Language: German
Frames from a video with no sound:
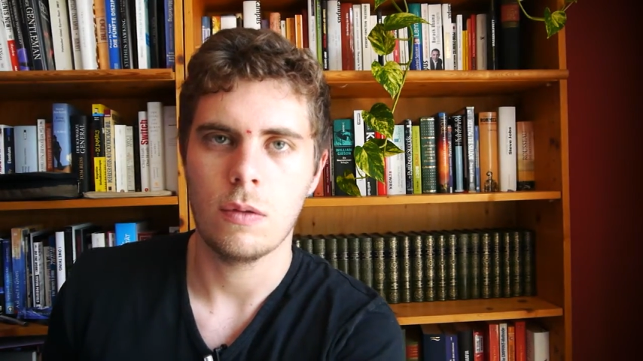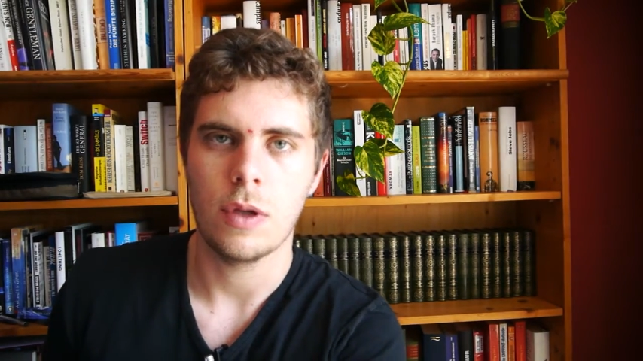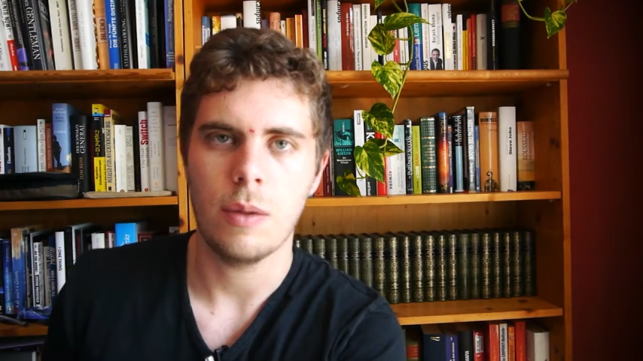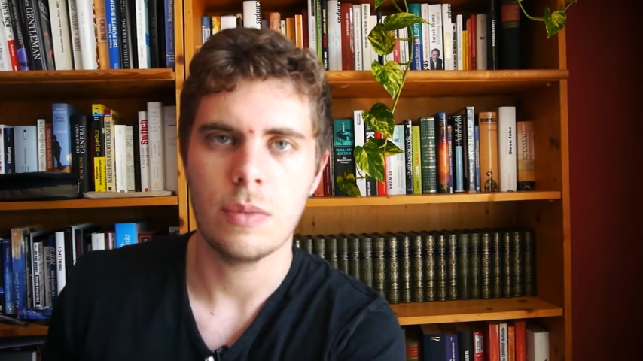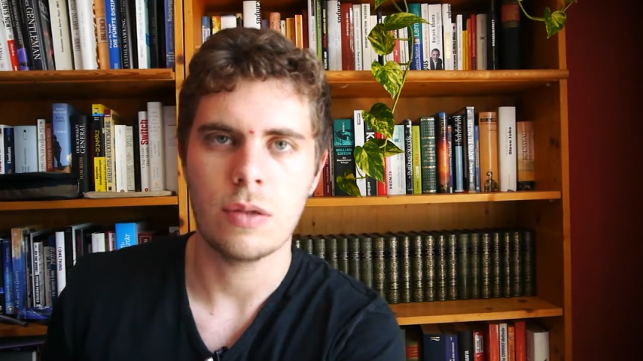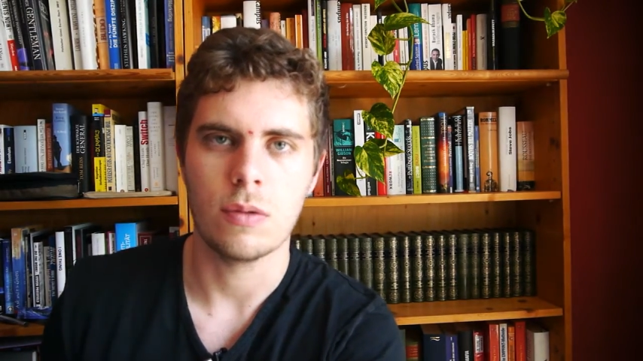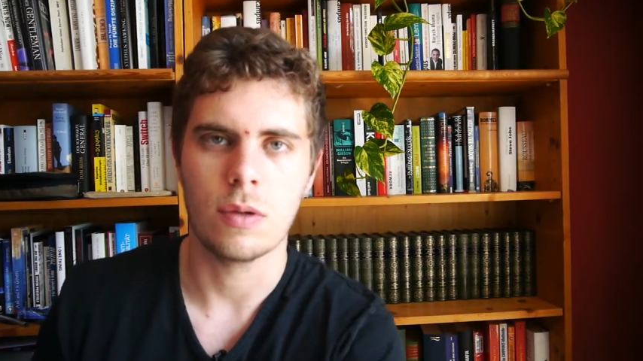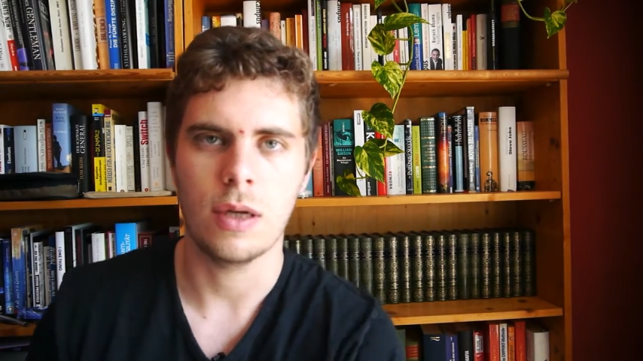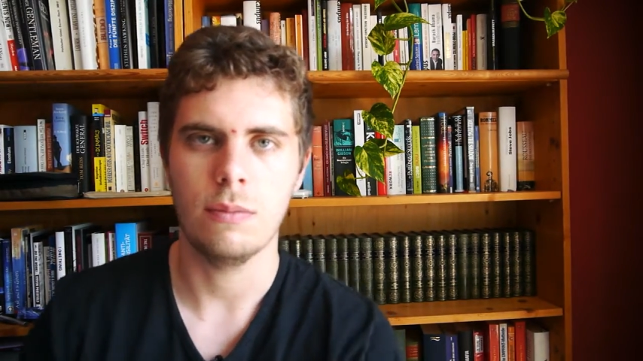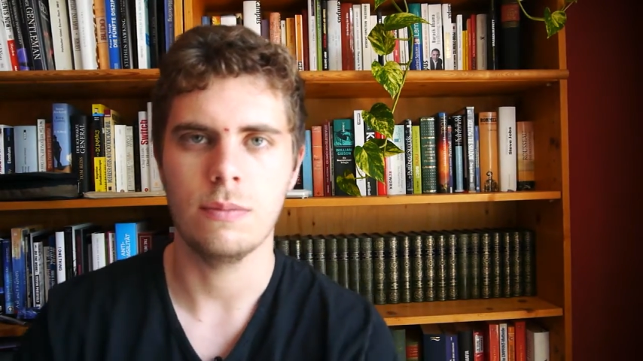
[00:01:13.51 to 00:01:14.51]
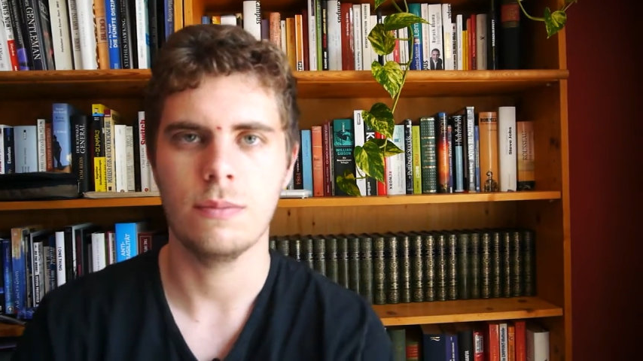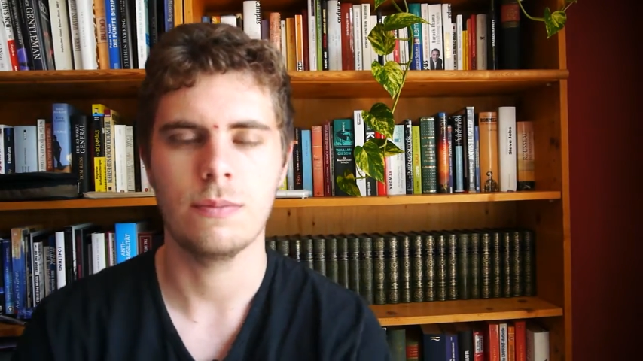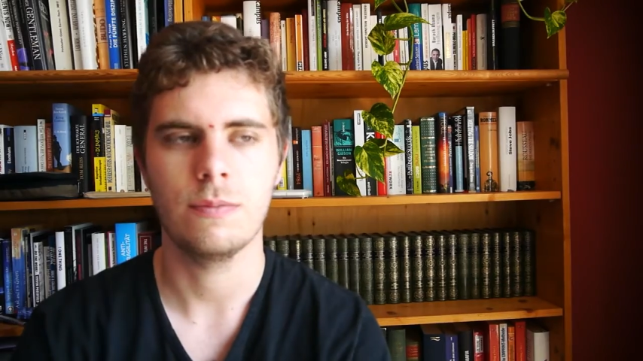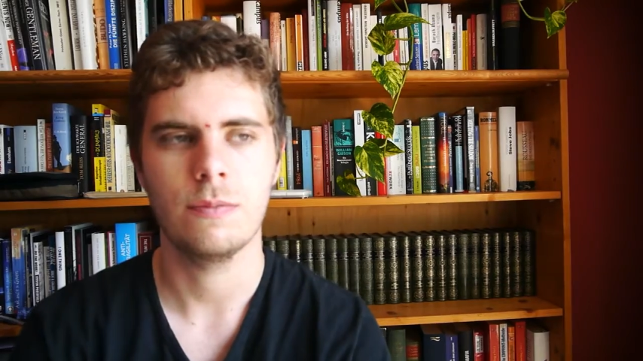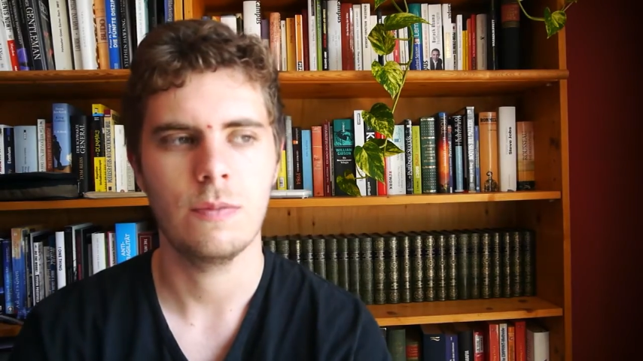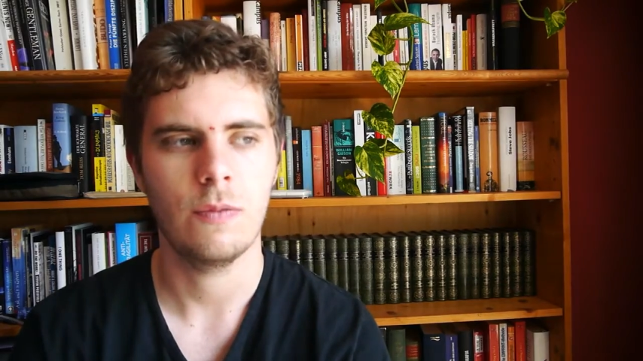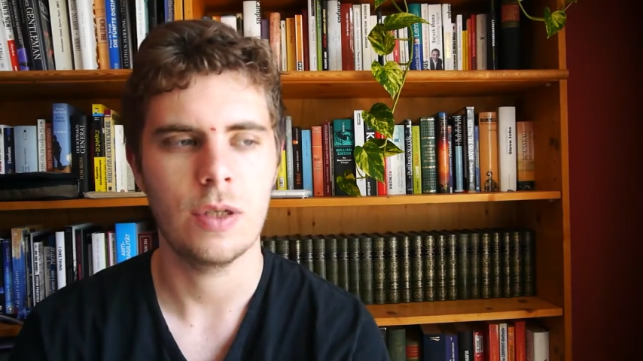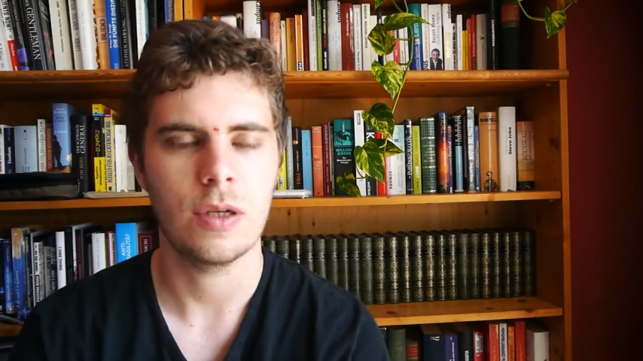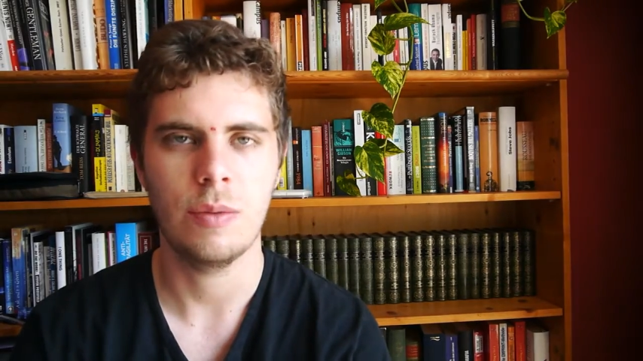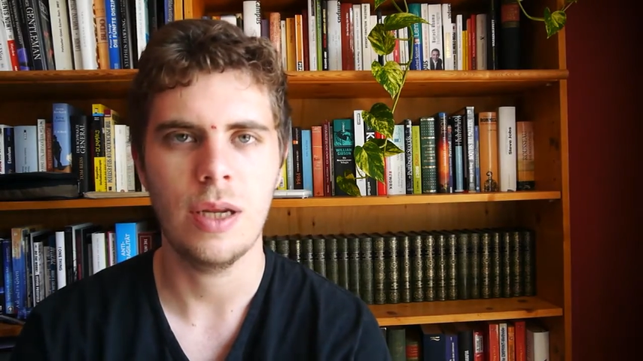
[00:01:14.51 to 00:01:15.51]
und ebenso,
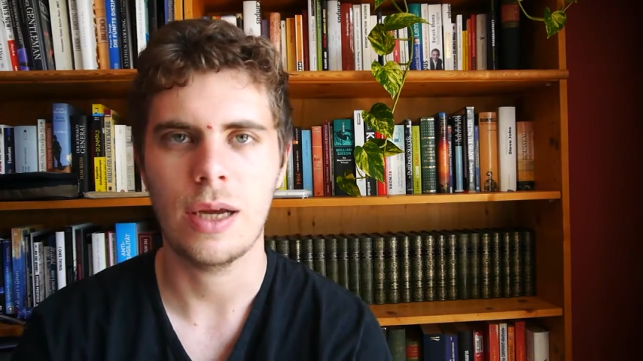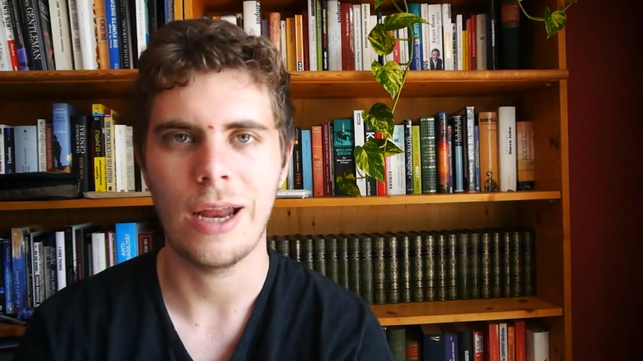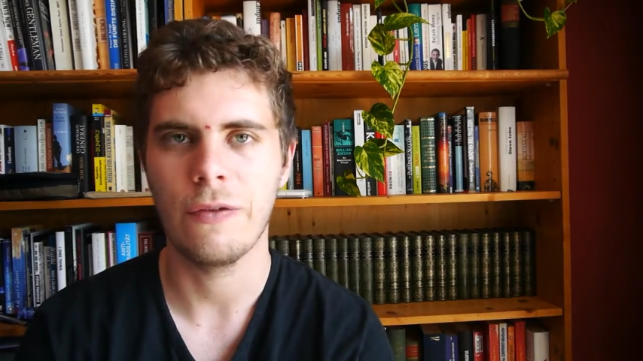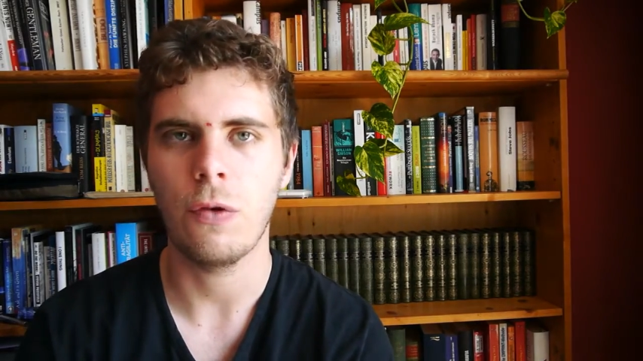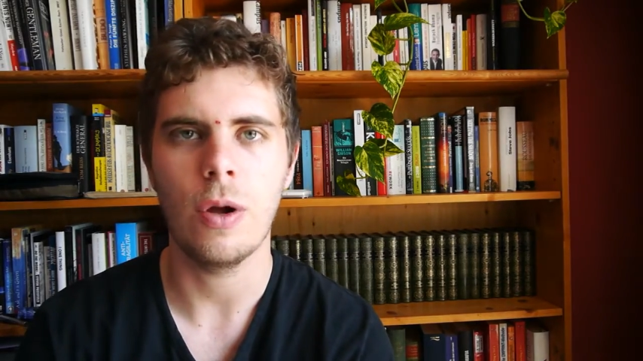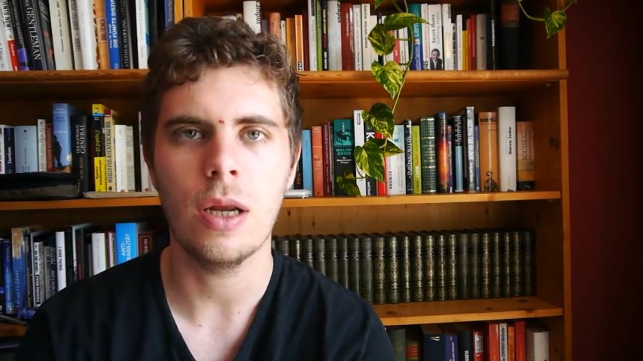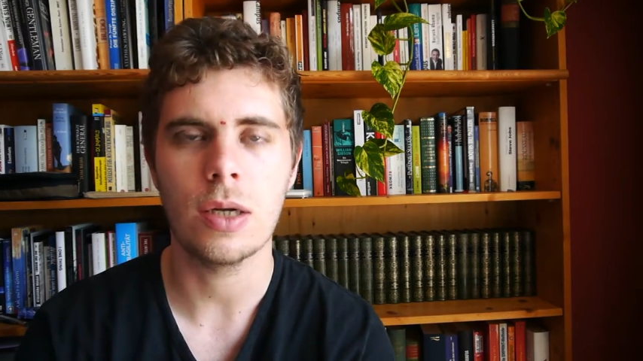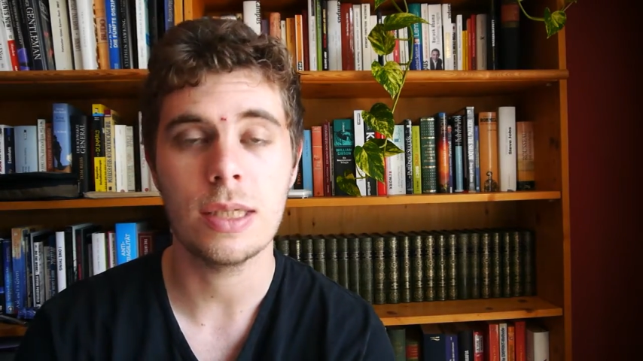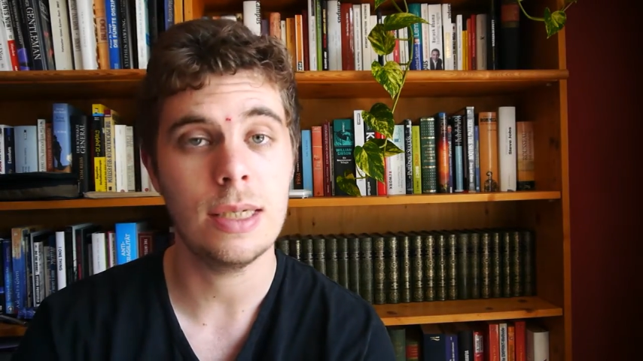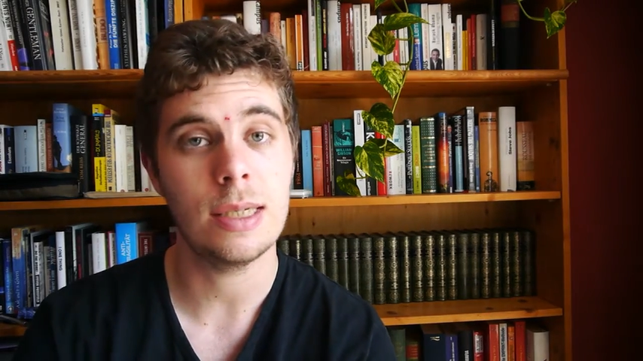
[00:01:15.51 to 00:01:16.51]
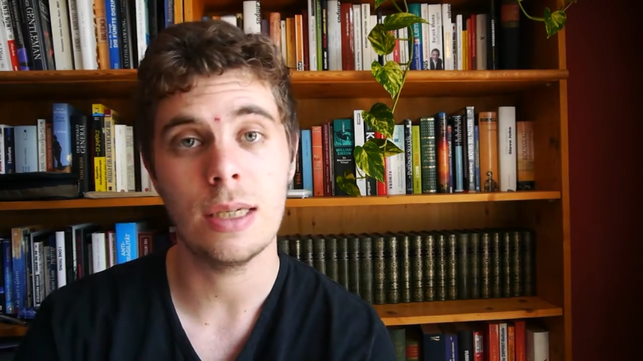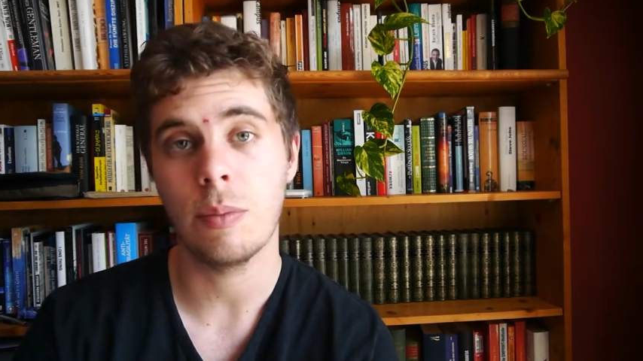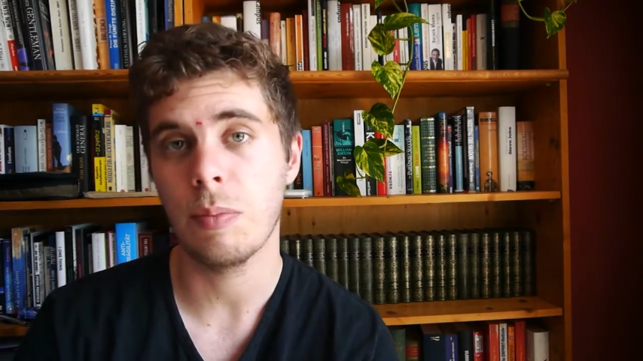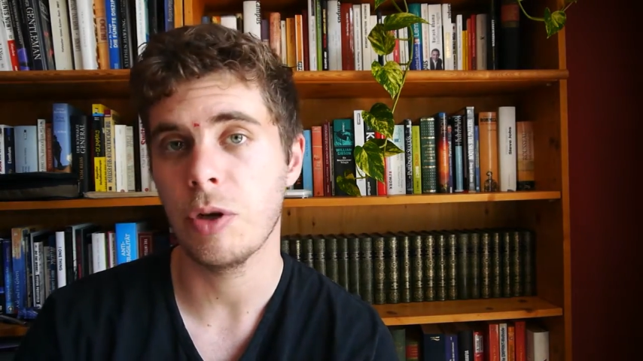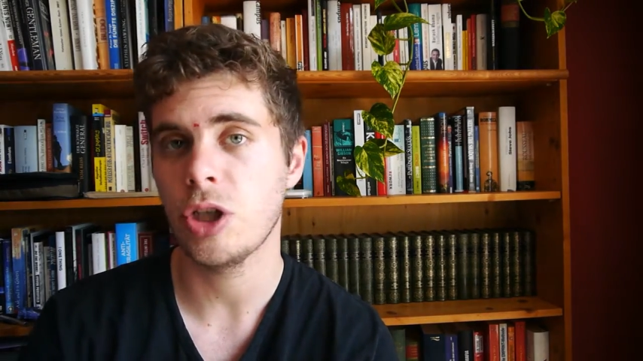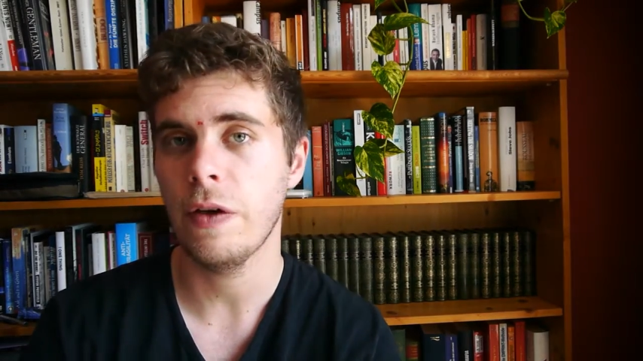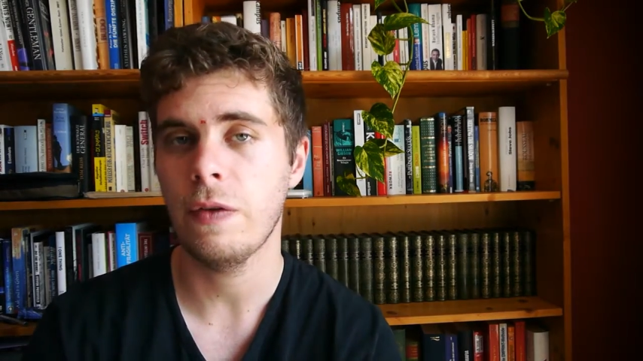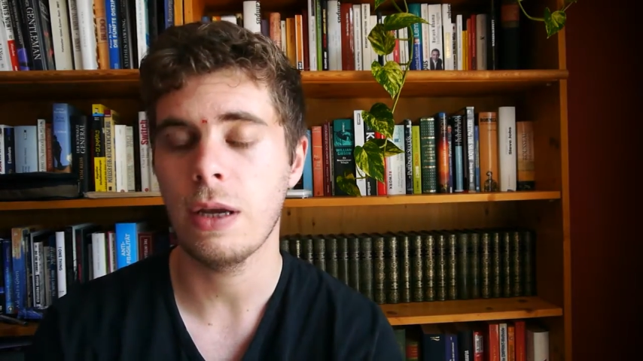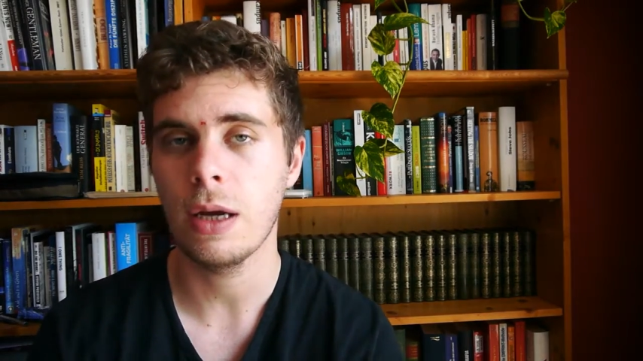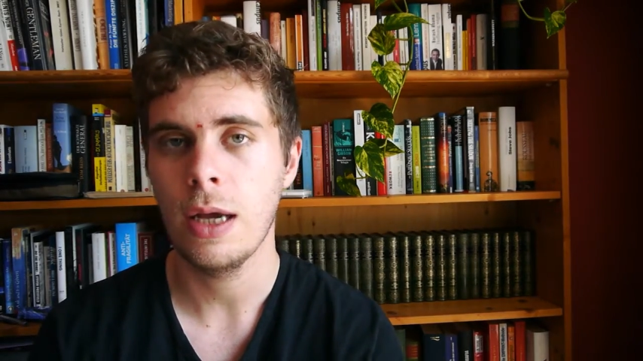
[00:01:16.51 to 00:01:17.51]
wenn du eben nicht, keine Freunde hast, die sich damit
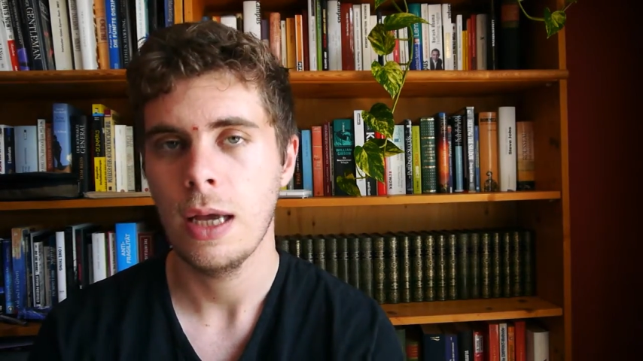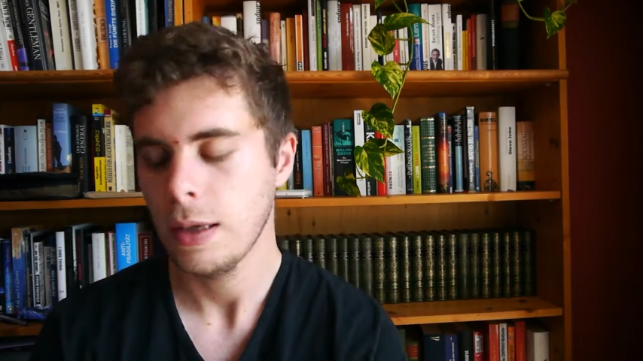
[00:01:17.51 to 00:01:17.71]
beschäftigen,